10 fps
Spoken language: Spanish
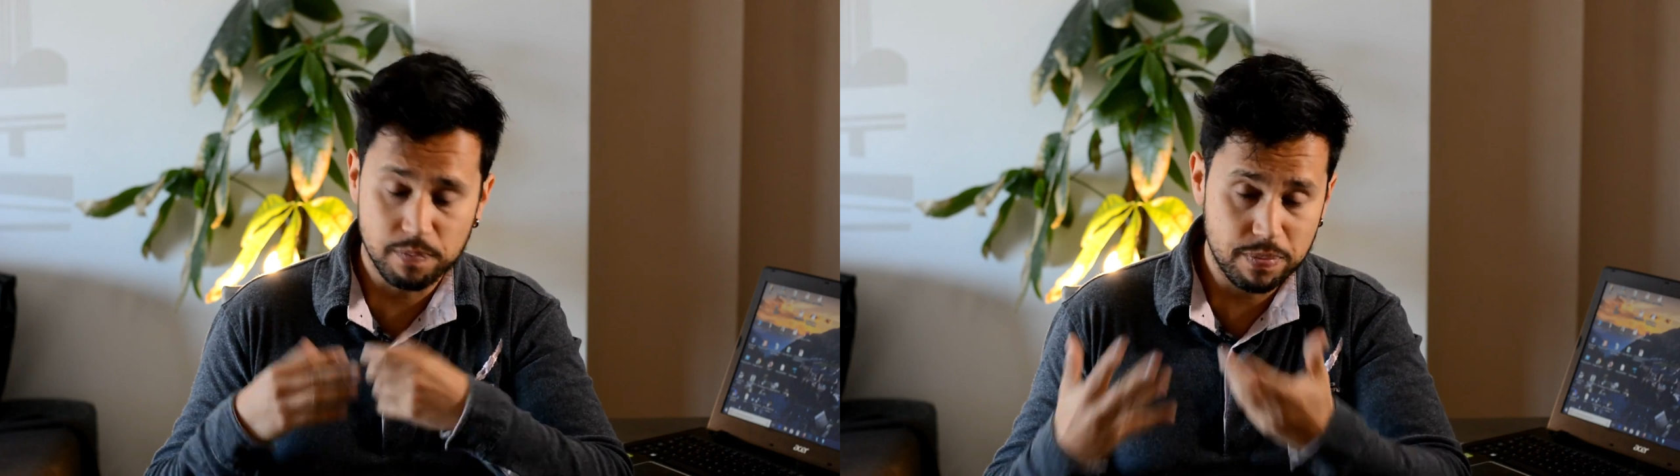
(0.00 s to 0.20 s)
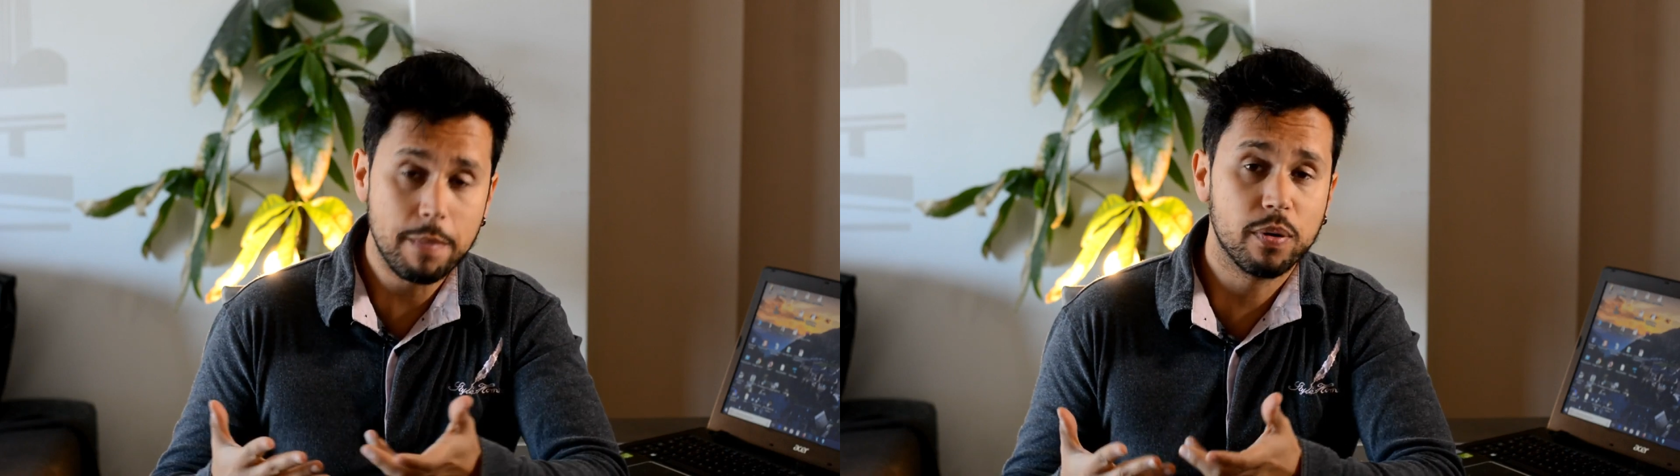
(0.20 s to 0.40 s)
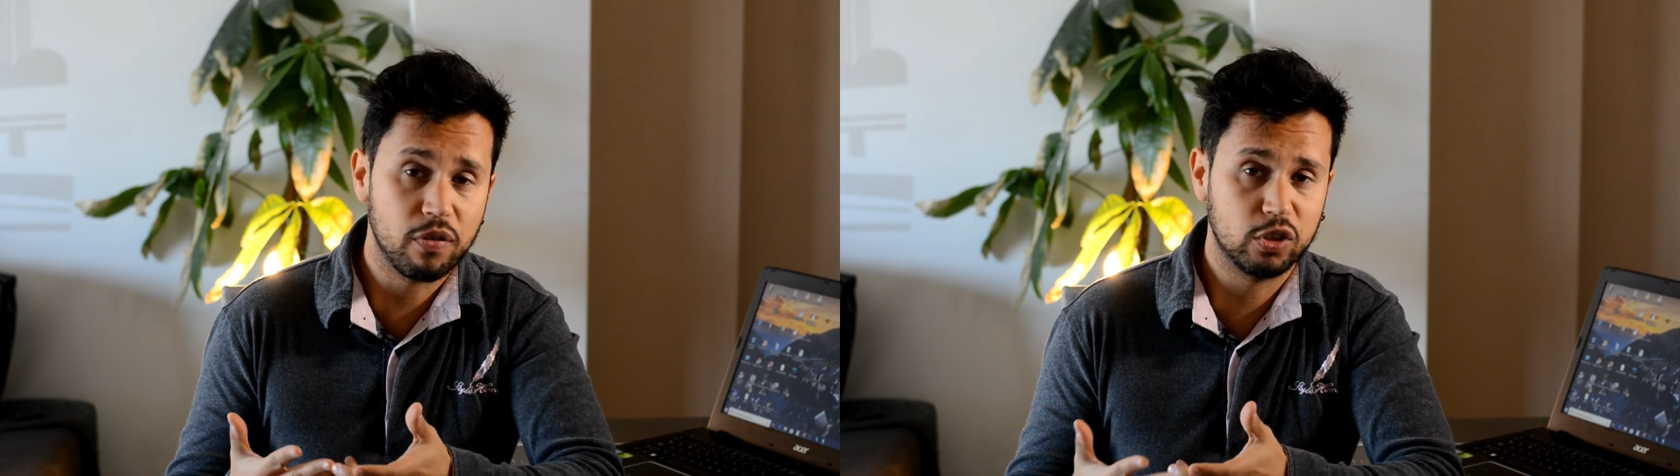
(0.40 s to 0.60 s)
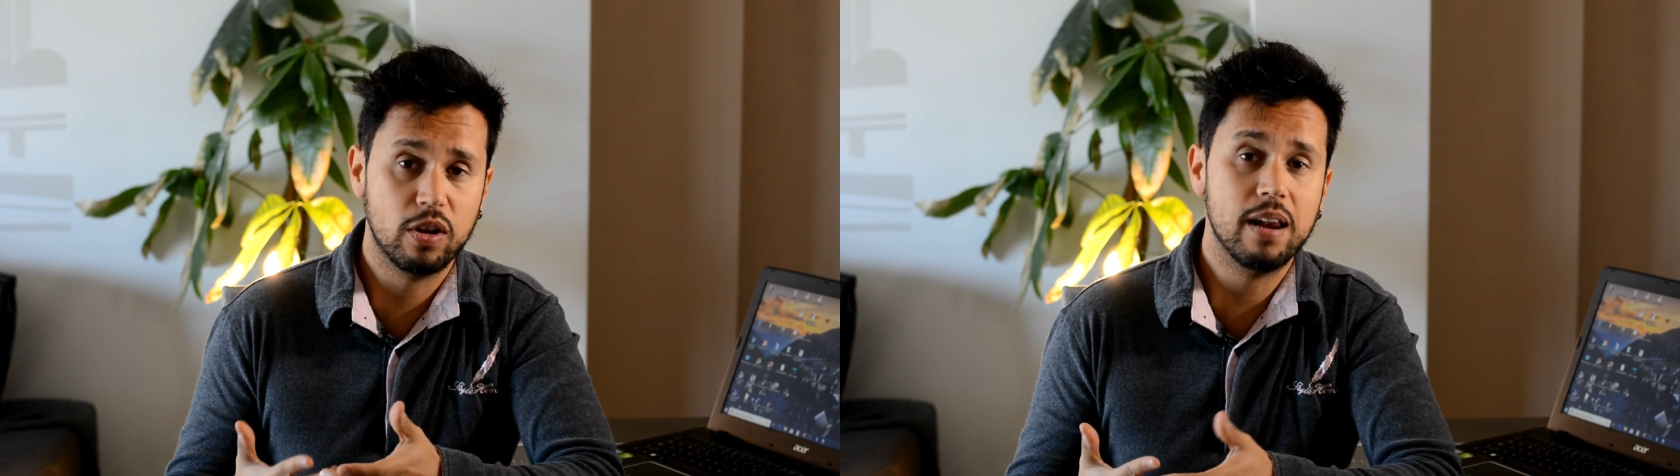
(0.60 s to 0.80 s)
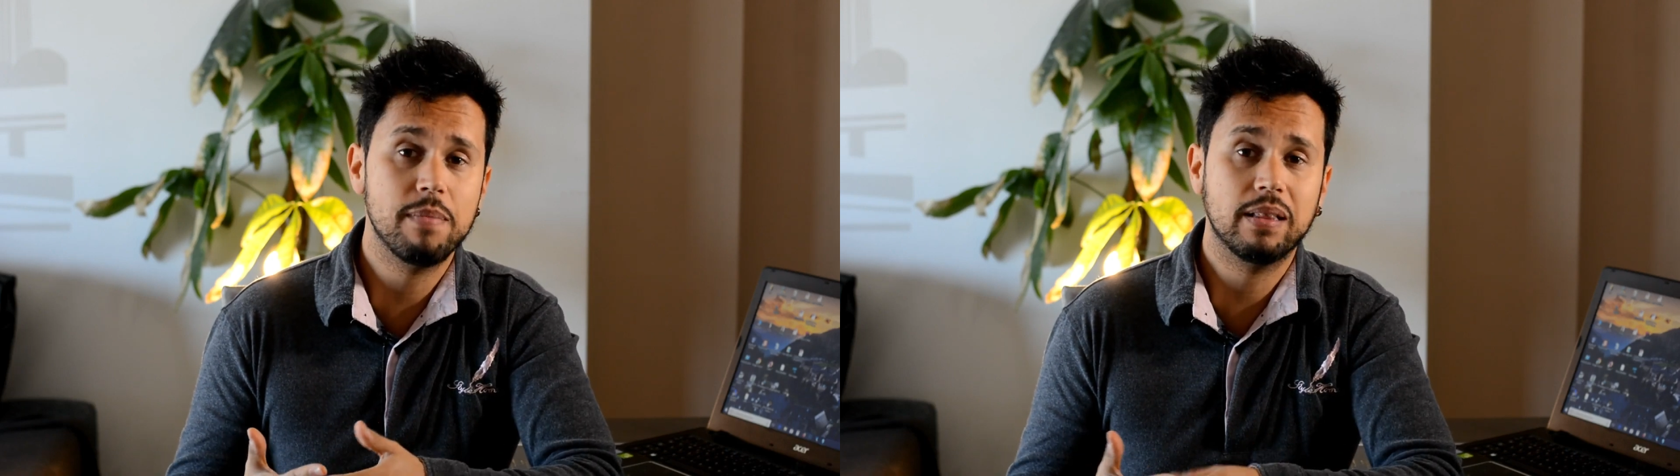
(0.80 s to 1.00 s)
bien
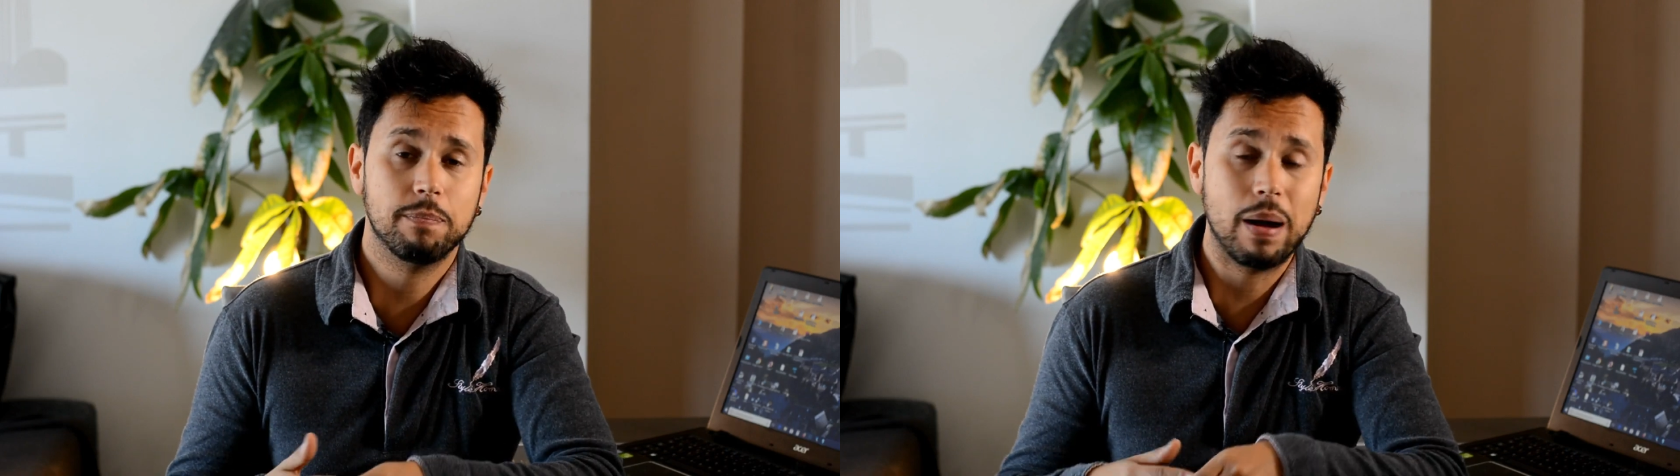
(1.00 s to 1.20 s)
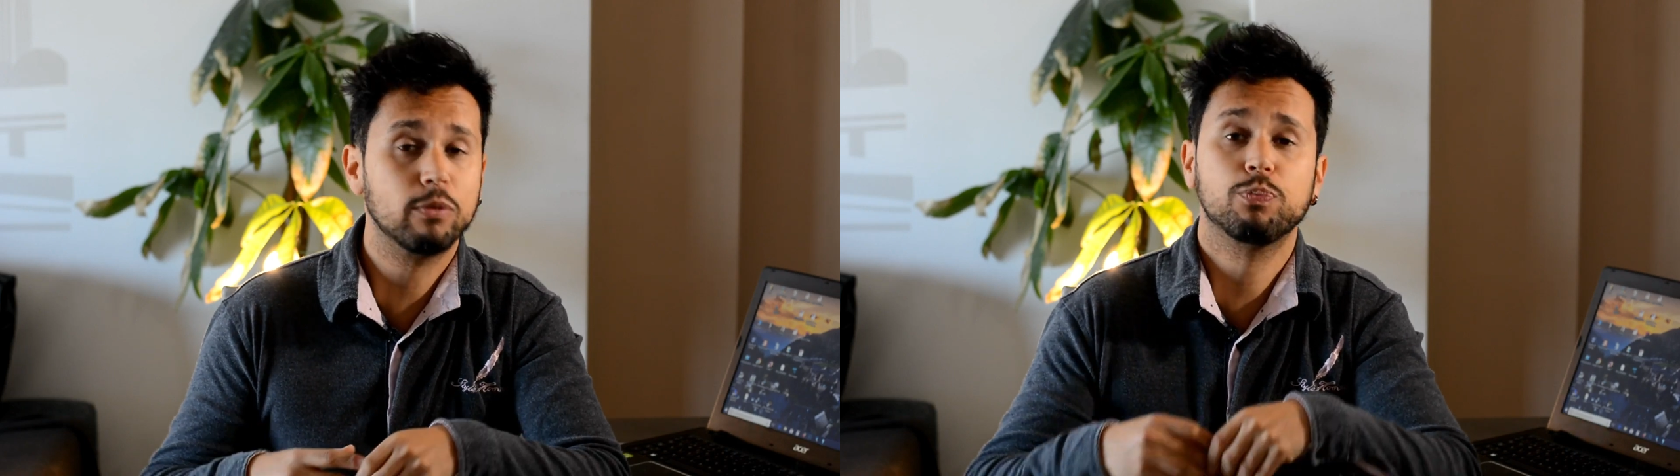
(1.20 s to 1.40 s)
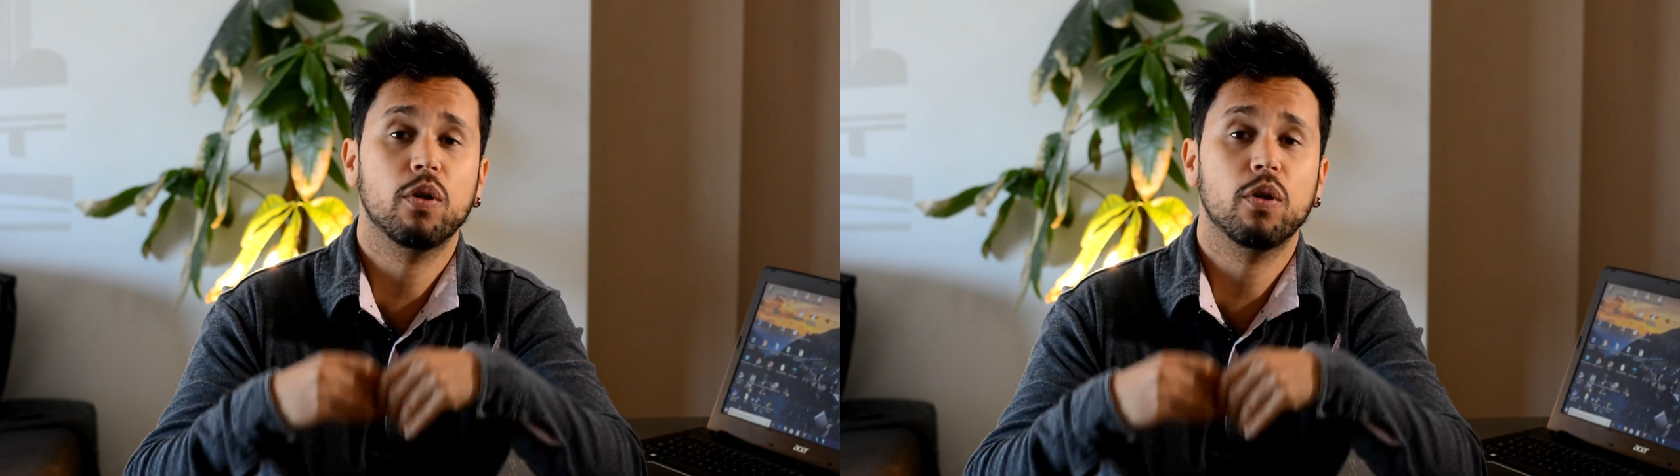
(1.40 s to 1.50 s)
profesionalmente, vamos,